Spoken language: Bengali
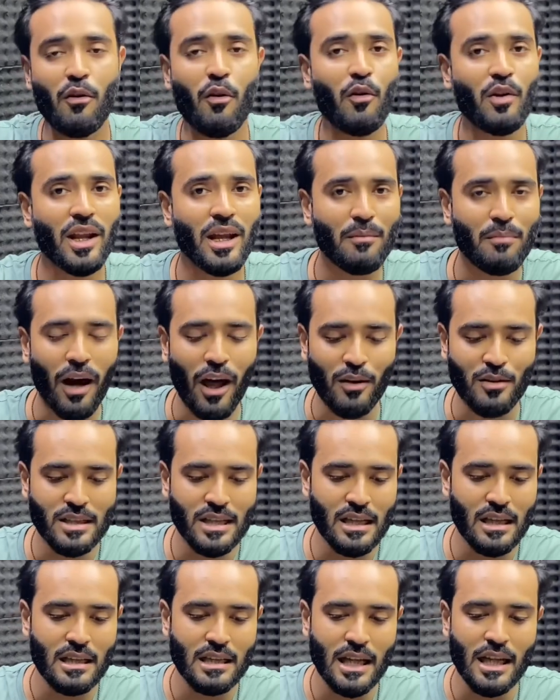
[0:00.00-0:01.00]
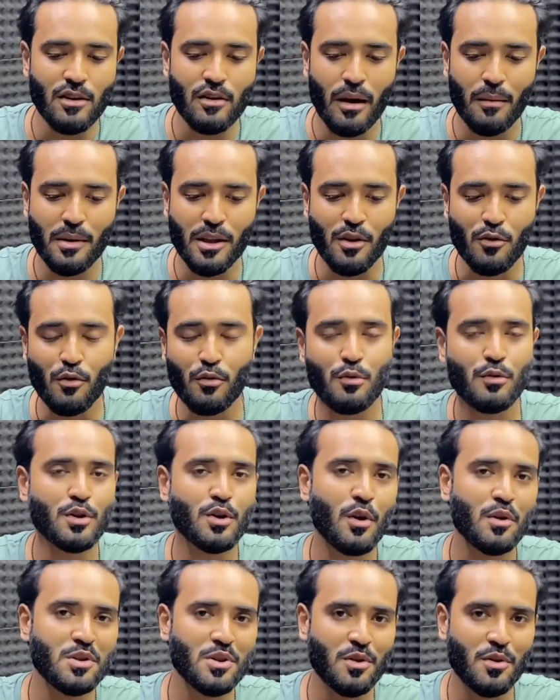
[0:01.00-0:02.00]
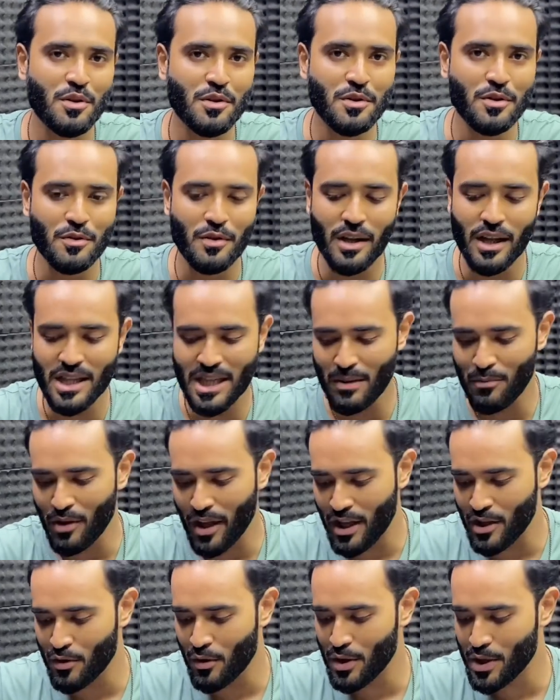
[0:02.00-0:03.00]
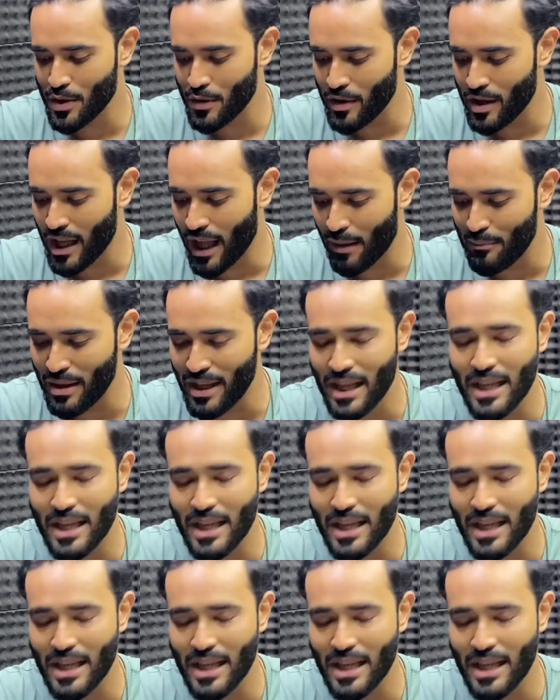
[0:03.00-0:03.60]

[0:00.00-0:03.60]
অনেক ভালো সেল যায় তো আমাদের নতুন সংস্করণ চলে আসছে এবং এই সংস্করণে আমি